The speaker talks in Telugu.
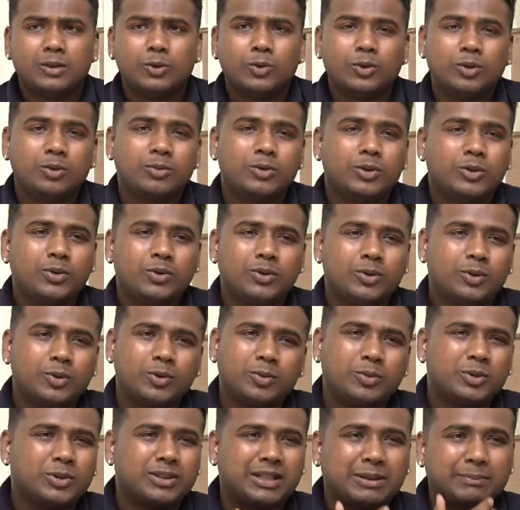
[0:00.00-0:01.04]
లోబో
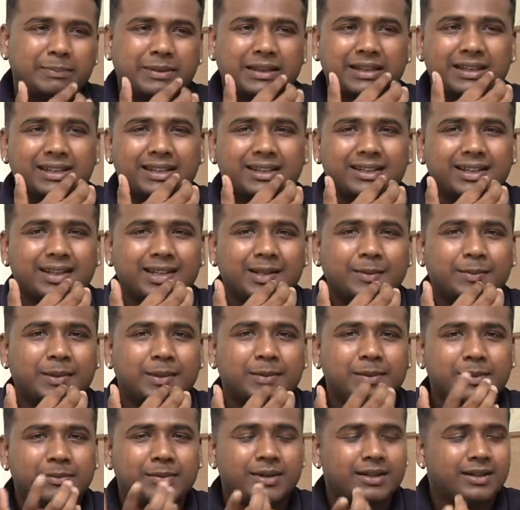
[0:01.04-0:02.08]
లోబో తప్పేం లేదండి
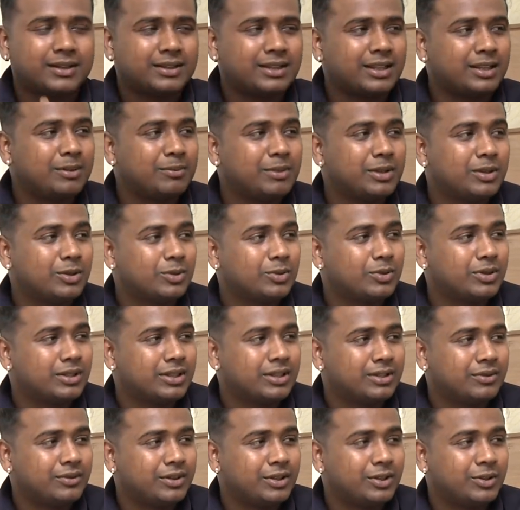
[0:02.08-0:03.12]
మా తన మీద కూడా
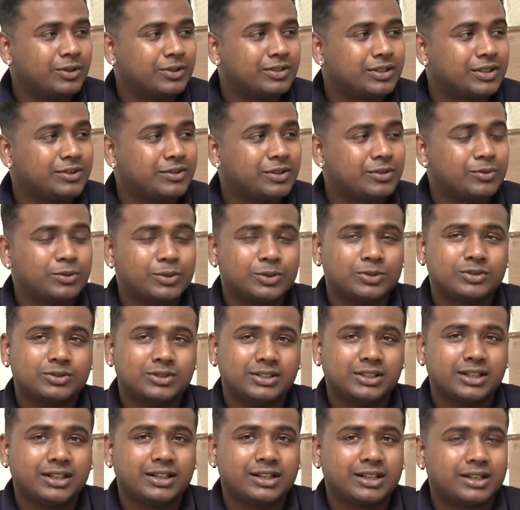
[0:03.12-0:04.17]
వీడియోస్ ఏవేవో
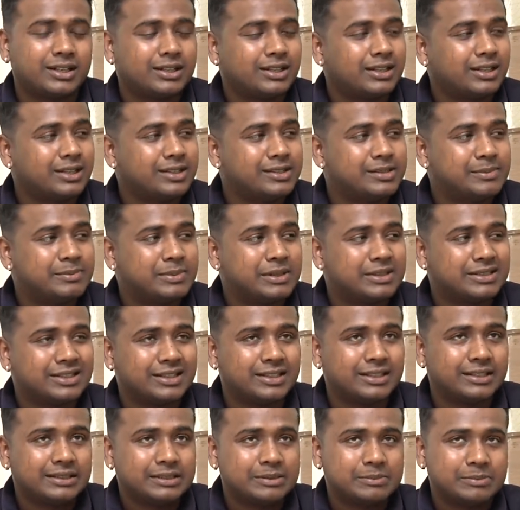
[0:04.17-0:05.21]
వస్తున్నాయి డ్రంక్ అని చెప్పేసి
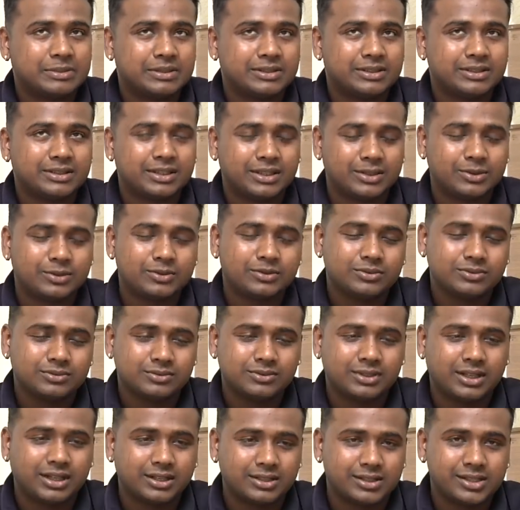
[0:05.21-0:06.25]
అదే చెప్పేసి తను
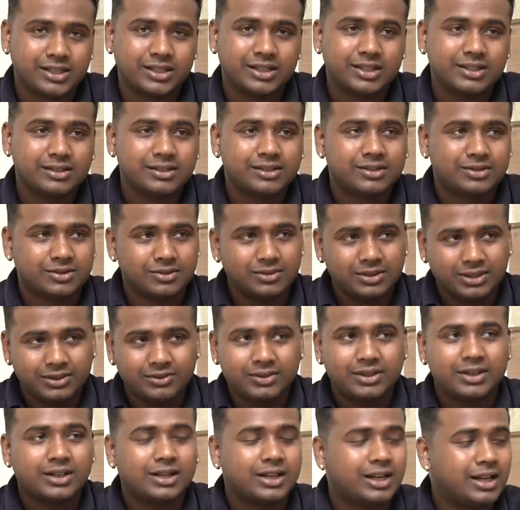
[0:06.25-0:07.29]
నాకు చెకింగ్ చేస్తుంటే
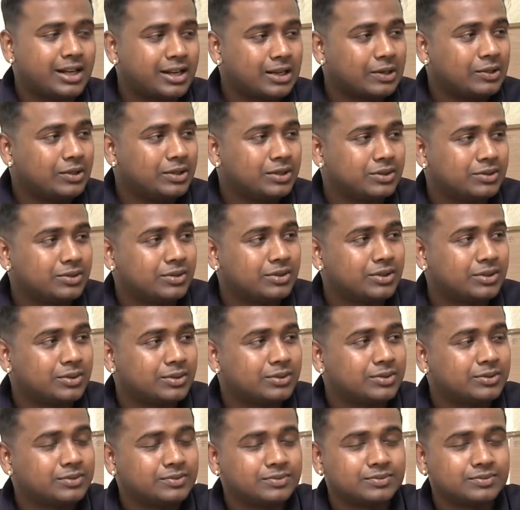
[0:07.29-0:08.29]
వేరే కార్లో వెళ్తున్నాడు